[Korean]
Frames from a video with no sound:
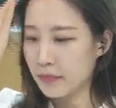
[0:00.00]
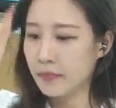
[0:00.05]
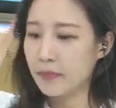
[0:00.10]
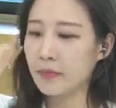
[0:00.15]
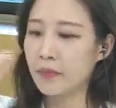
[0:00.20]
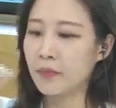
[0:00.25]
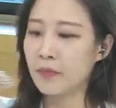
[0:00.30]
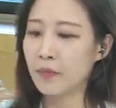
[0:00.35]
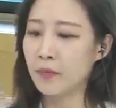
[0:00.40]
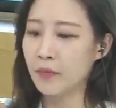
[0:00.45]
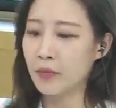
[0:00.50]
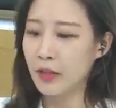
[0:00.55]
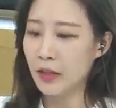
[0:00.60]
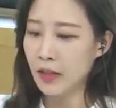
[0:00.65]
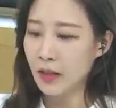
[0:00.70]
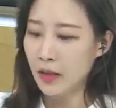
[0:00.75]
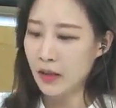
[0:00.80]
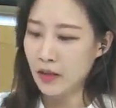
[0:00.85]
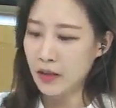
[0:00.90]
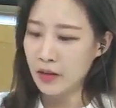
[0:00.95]
음,
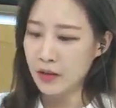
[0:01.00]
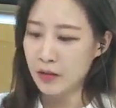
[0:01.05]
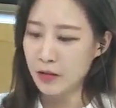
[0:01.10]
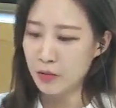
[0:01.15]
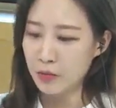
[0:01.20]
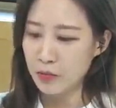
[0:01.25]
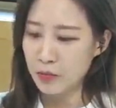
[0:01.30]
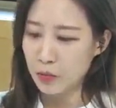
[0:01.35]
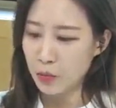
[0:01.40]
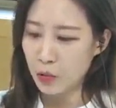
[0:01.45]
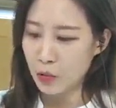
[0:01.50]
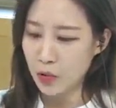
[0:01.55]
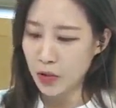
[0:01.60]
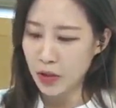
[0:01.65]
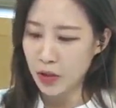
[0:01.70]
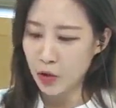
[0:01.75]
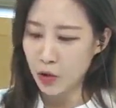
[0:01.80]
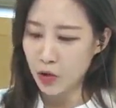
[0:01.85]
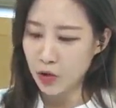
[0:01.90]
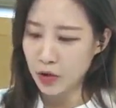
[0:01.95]
지금 뭐
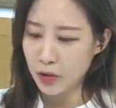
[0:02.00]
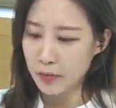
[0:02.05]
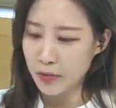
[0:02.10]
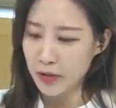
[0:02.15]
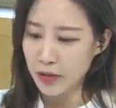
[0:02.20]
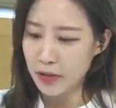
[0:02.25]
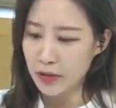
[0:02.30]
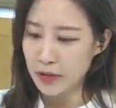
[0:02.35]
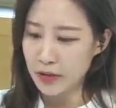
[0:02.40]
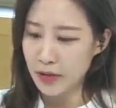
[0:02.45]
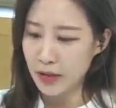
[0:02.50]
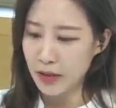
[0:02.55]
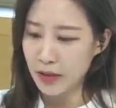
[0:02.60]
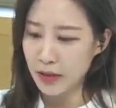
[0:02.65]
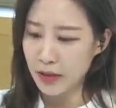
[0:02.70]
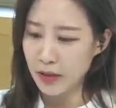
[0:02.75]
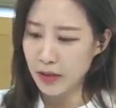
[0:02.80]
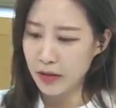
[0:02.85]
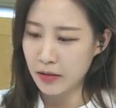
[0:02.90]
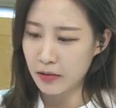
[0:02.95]
기준금리
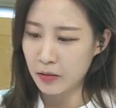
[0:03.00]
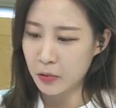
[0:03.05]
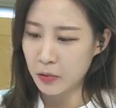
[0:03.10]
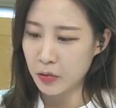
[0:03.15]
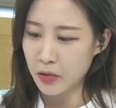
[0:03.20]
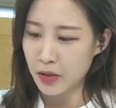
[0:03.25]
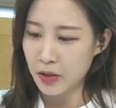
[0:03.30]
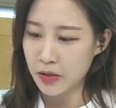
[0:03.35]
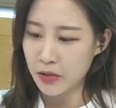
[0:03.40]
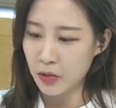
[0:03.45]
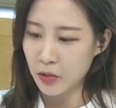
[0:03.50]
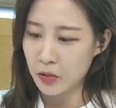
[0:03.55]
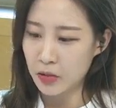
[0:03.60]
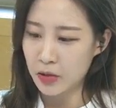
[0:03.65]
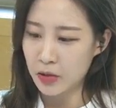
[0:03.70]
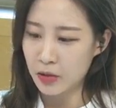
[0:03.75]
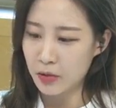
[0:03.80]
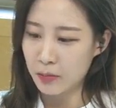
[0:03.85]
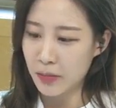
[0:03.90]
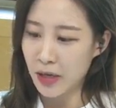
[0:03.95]
인상으로 인해서
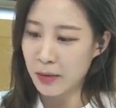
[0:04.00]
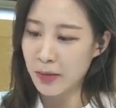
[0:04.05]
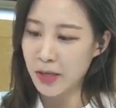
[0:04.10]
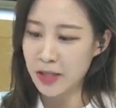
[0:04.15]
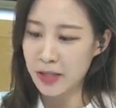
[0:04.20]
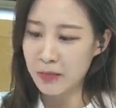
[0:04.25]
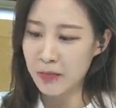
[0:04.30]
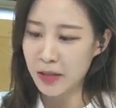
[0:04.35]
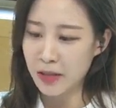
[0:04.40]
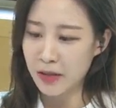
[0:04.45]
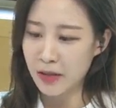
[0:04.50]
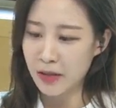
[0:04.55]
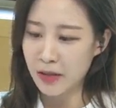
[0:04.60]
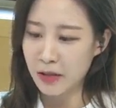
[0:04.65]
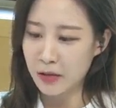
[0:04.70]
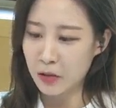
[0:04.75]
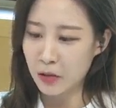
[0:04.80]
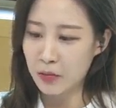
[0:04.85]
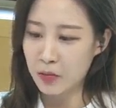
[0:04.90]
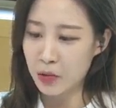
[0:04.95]
지금 매매 심리가
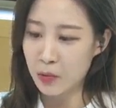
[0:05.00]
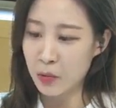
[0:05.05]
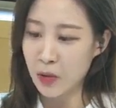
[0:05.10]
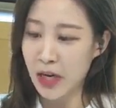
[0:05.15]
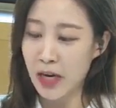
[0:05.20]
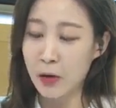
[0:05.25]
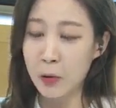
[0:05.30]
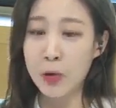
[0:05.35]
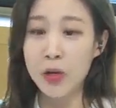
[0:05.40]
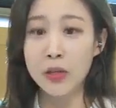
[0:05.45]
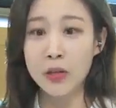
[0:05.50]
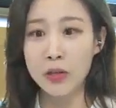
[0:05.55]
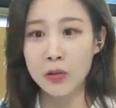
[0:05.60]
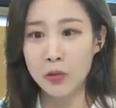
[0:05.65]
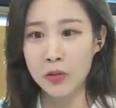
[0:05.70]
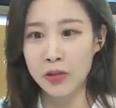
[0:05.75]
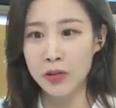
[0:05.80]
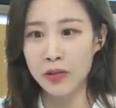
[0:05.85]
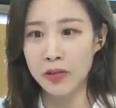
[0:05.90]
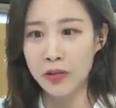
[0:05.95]
점점 더
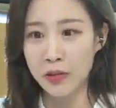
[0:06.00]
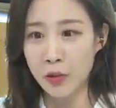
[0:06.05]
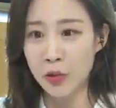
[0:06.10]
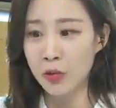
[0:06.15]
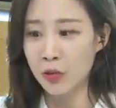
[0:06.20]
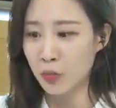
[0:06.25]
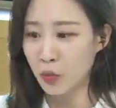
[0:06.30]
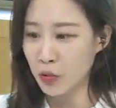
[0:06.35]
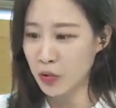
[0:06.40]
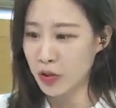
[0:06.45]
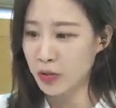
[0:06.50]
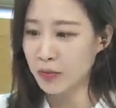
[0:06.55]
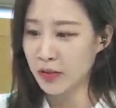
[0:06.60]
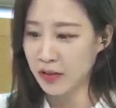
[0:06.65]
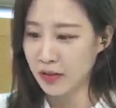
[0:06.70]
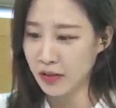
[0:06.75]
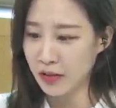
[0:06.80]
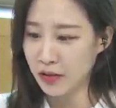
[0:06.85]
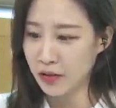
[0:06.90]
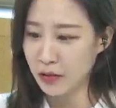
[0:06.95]
악화되고 있는 그런
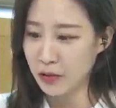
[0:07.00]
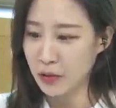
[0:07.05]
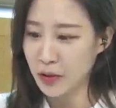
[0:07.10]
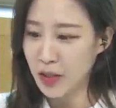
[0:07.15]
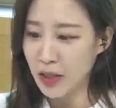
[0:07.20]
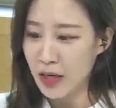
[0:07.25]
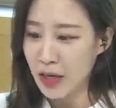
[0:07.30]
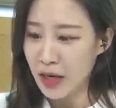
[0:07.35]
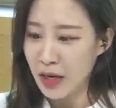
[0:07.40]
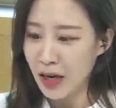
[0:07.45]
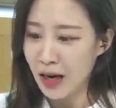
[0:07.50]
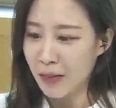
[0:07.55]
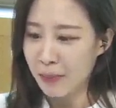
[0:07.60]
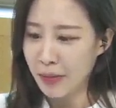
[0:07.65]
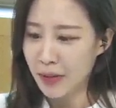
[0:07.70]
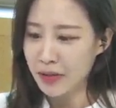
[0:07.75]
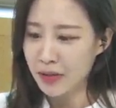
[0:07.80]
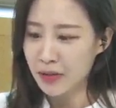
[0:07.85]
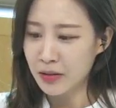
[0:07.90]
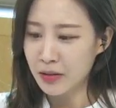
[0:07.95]
모습인데요. 네네.
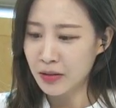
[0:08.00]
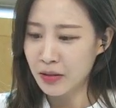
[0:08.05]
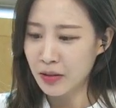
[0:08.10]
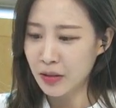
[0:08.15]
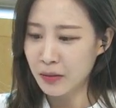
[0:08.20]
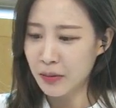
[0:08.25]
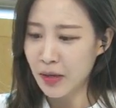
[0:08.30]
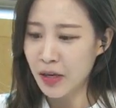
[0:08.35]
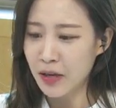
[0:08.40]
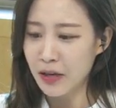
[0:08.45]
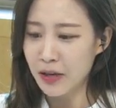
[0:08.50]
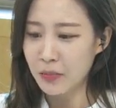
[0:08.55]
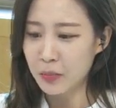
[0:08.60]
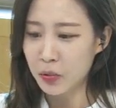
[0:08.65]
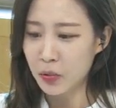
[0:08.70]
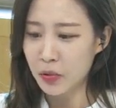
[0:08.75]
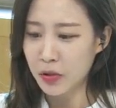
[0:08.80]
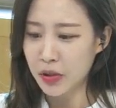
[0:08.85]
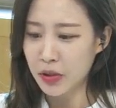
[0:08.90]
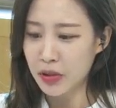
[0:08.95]
아파트값
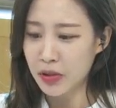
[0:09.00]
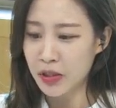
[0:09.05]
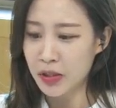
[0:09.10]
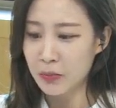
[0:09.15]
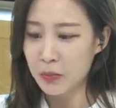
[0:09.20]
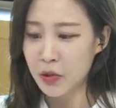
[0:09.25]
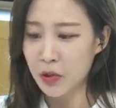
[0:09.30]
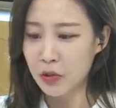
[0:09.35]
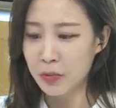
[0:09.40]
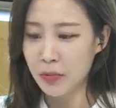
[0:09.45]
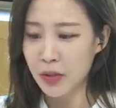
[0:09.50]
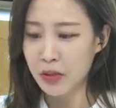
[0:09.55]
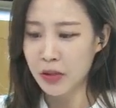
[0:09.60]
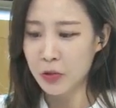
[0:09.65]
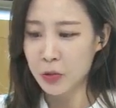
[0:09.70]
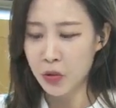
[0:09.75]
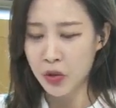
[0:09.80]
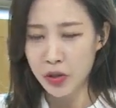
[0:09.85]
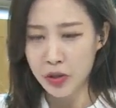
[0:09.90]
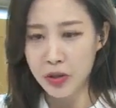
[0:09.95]
하락폭이 10년 만에
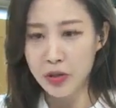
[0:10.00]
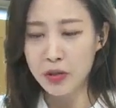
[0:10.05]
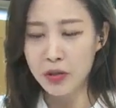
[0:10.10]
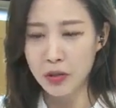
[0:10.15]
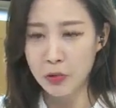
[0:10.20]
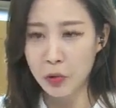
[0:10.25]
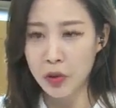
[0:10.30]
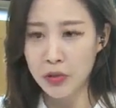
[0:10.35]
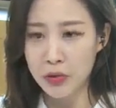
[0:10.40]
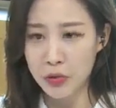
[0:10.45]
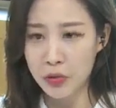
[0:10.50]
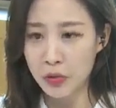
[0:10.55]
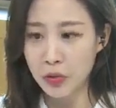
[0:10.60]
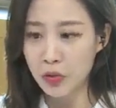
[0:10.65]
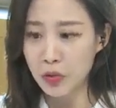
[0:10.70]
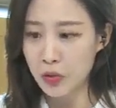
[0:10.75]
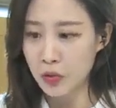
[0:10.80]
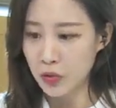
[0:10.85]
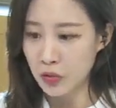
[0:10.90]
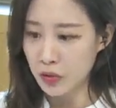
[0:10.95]
최다라고
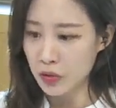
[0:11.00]
하죠.